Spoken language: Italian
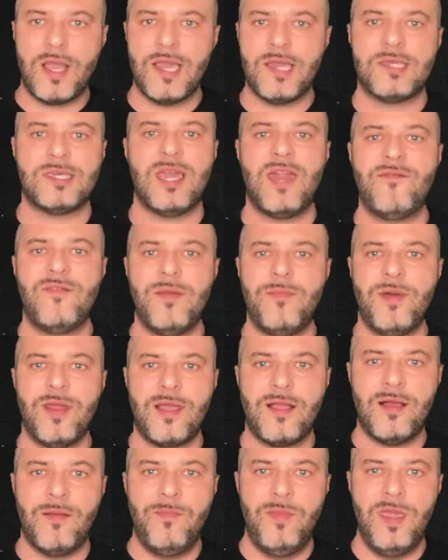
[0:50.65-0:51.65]
che serve
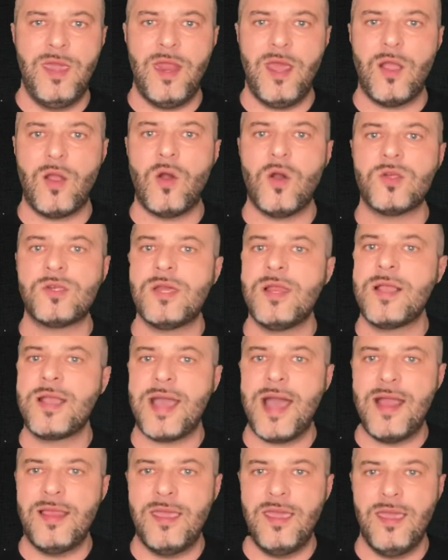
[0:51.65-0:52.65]
per capire cosa il
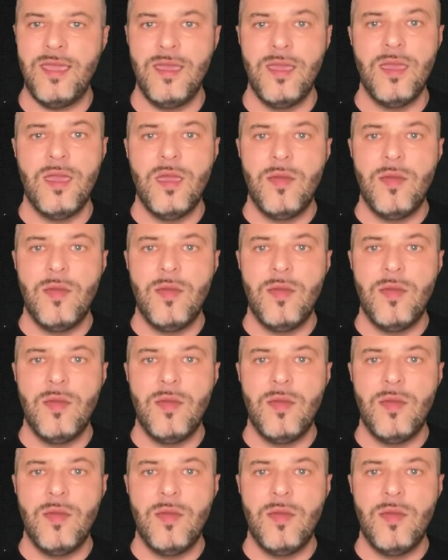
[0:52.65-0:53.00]
cane